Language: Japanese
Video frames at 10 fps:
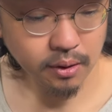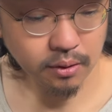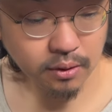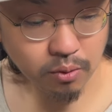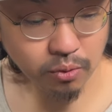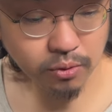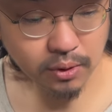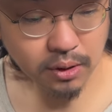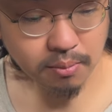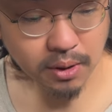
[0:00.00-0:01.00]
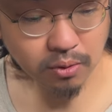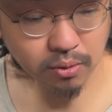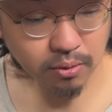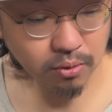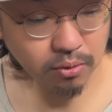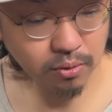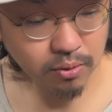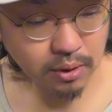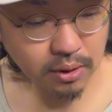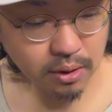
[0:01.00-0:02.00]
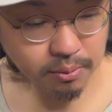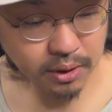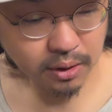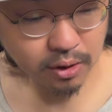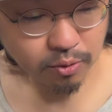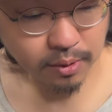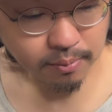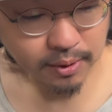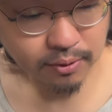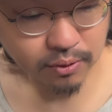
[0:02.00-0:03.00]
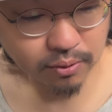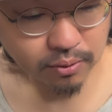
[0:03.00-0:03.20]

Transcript: じゃあ今週1件目の動画から見ていきたいと思います